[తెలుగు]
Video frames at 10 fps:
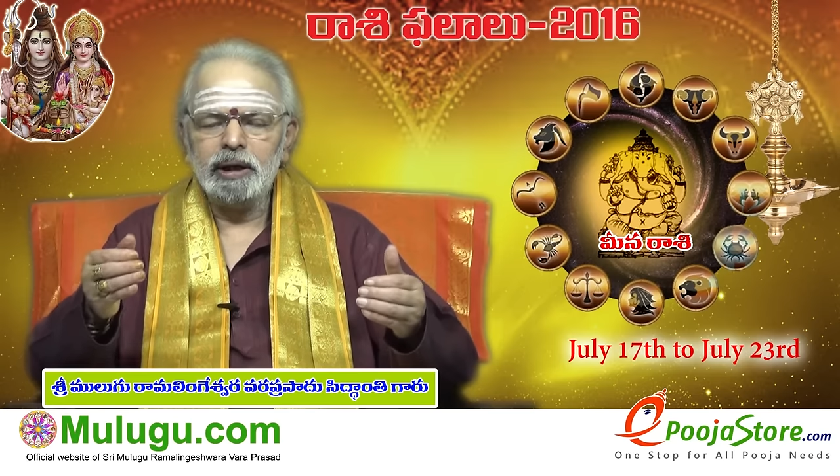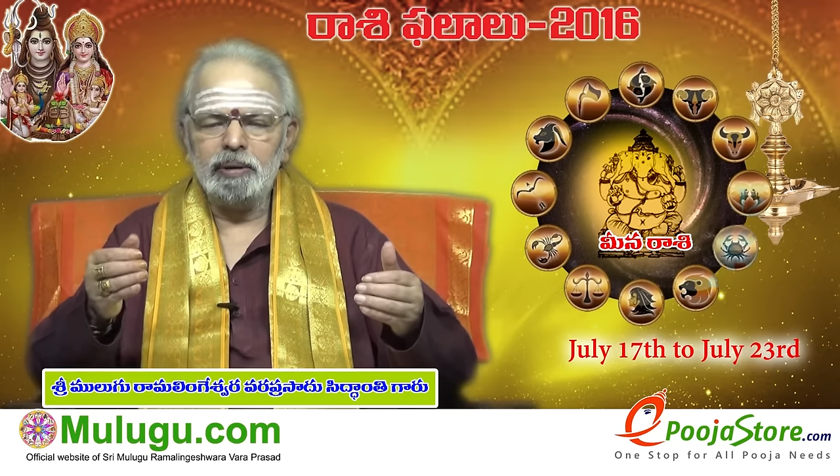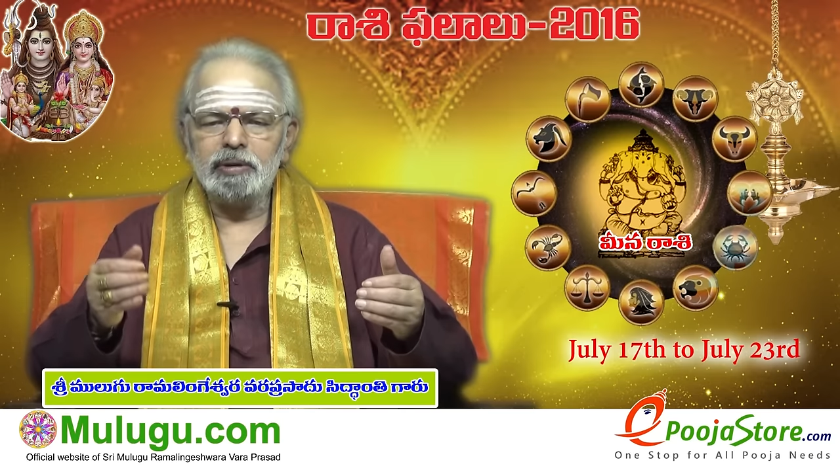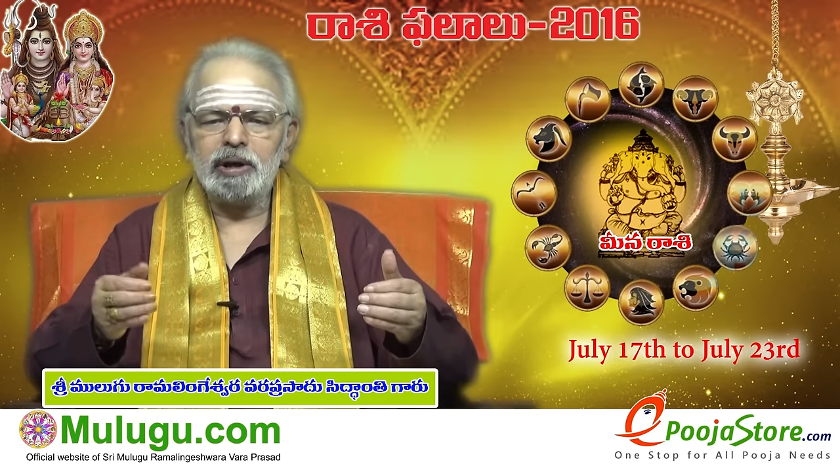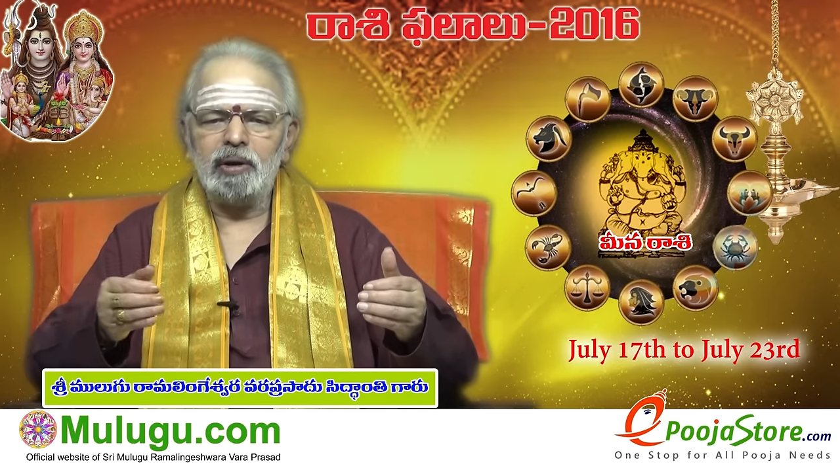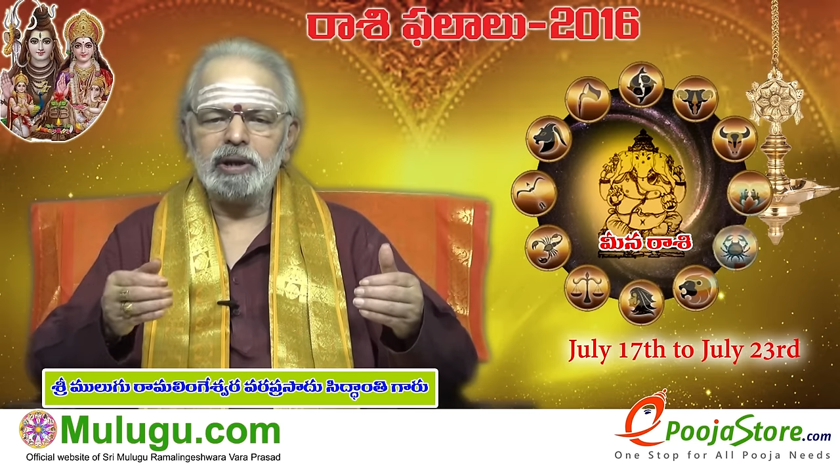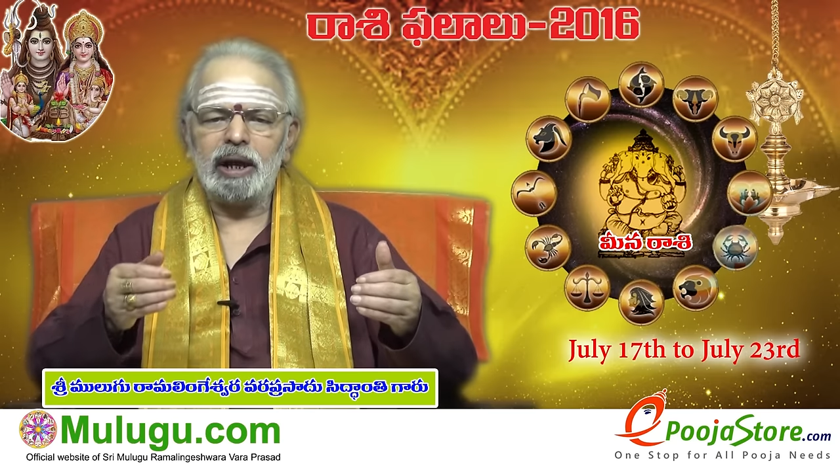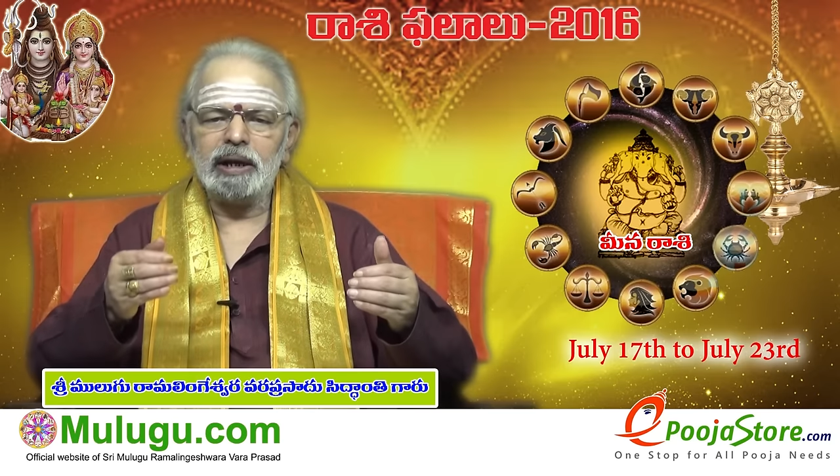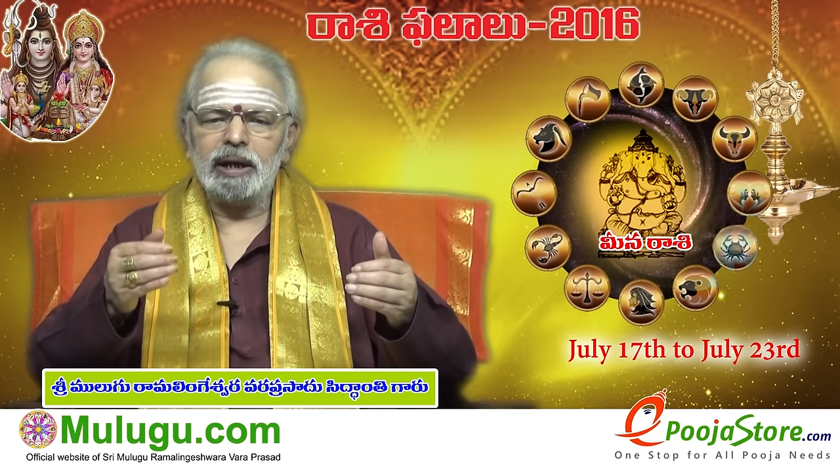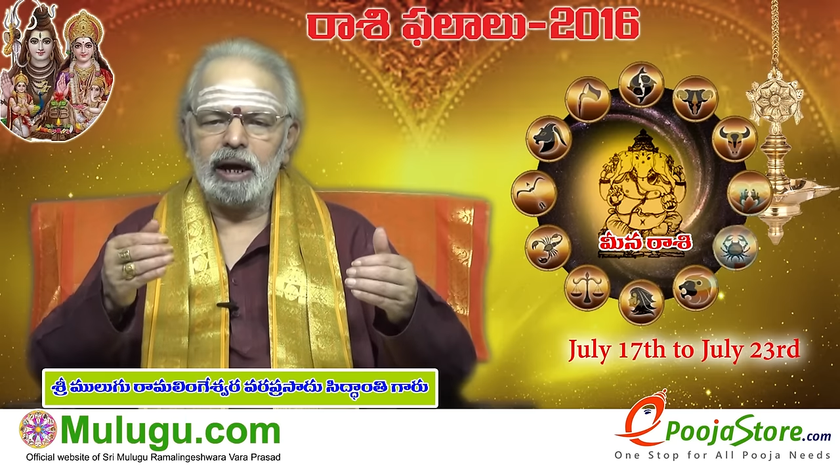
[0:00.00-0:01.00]
ఈ విషయంలో
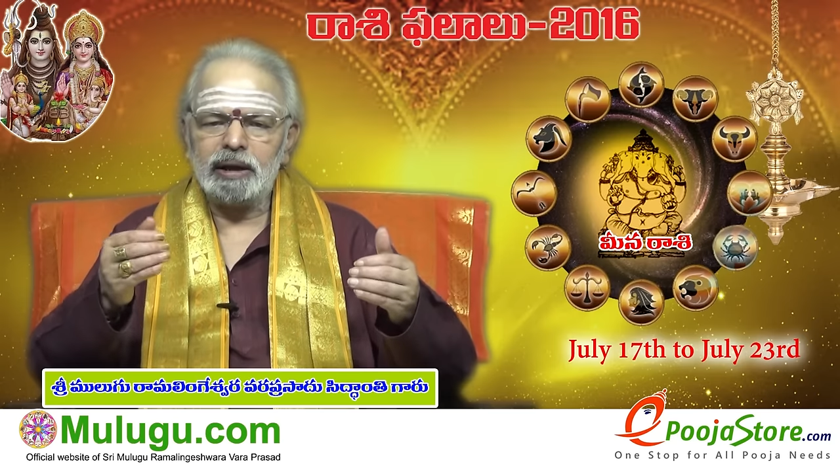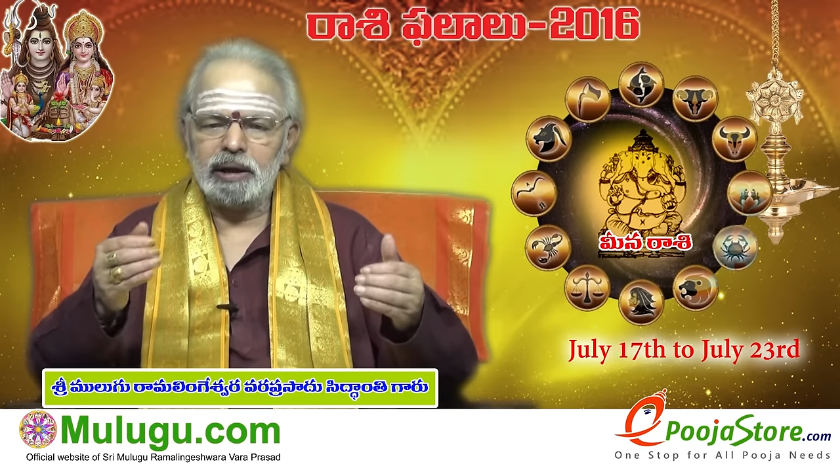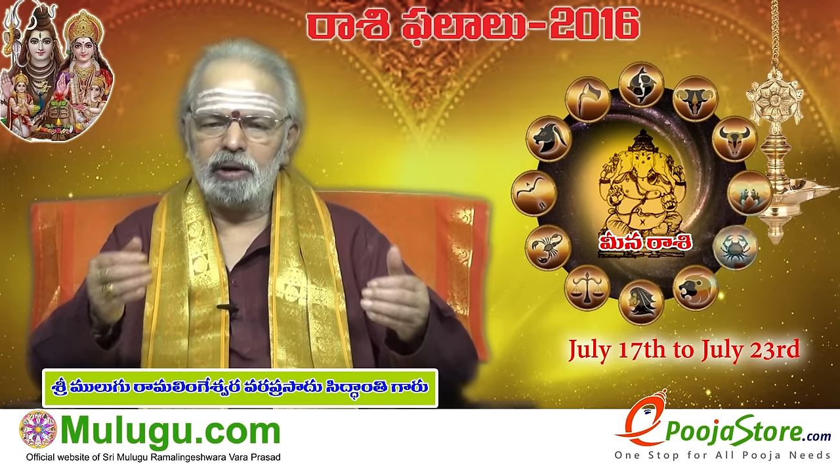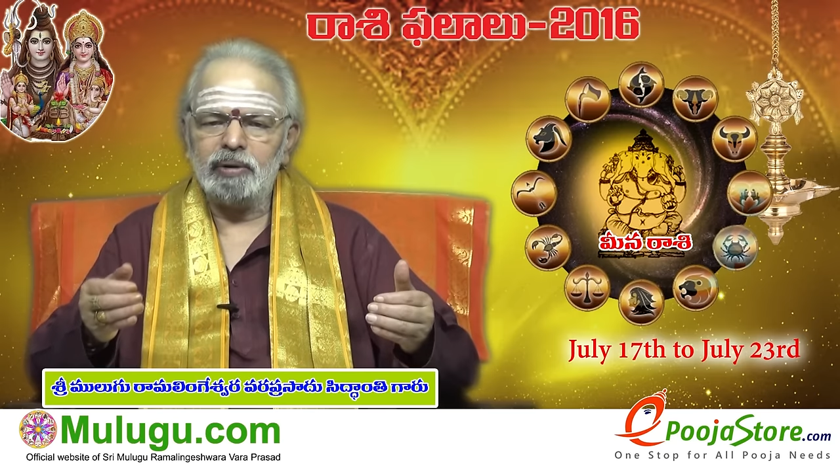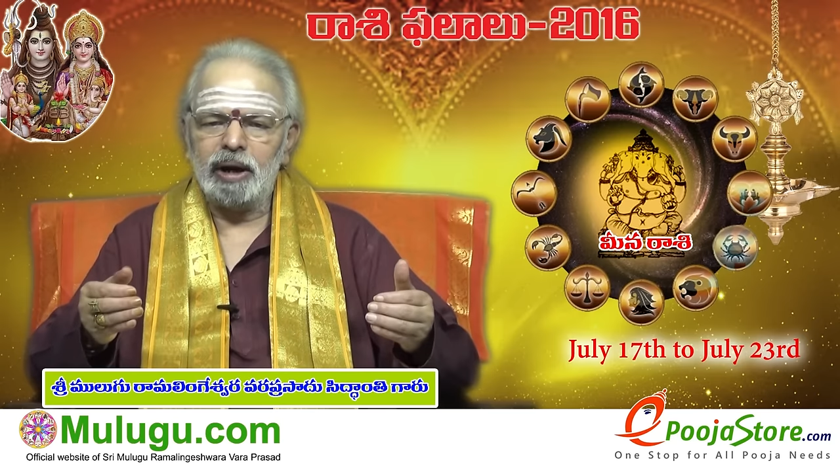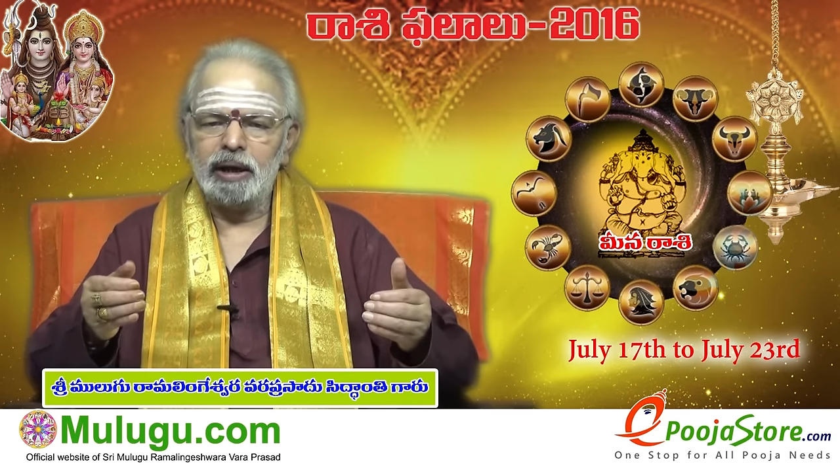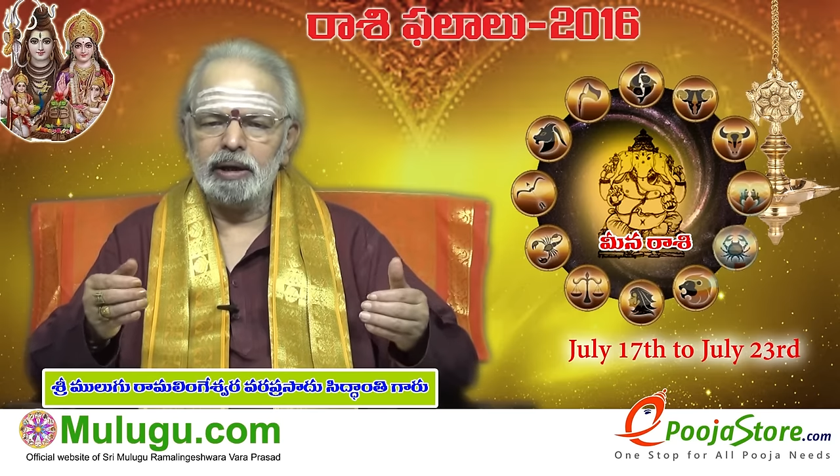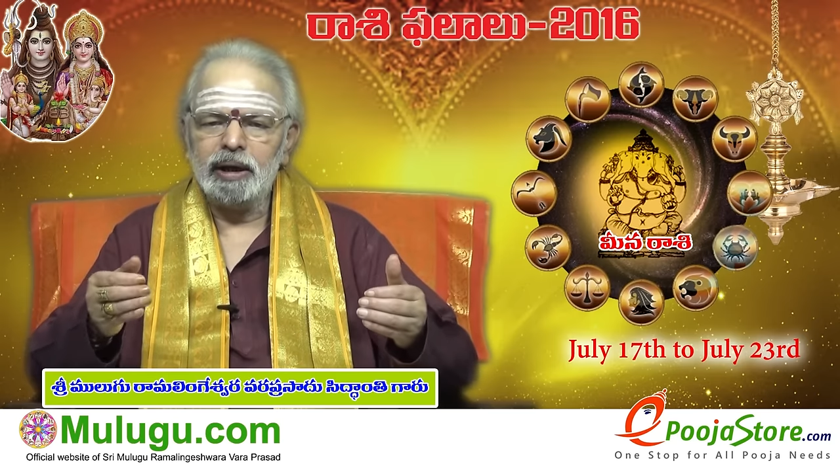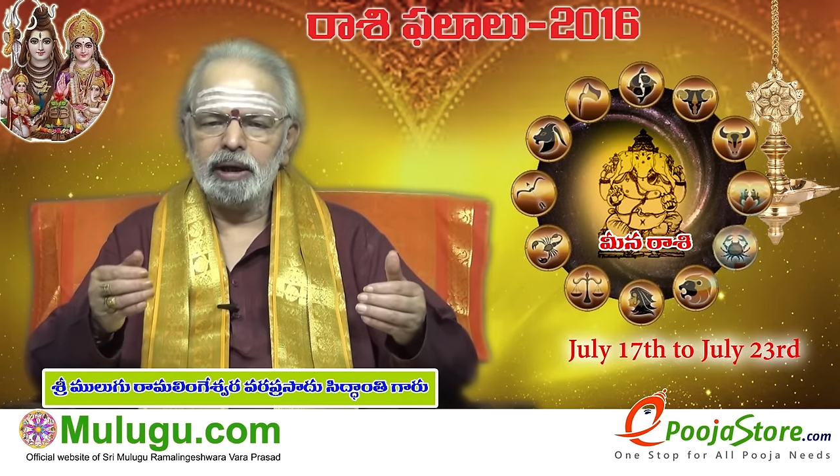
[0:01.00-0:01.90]
చాలా జాగ్రత్తగా ఉండాలి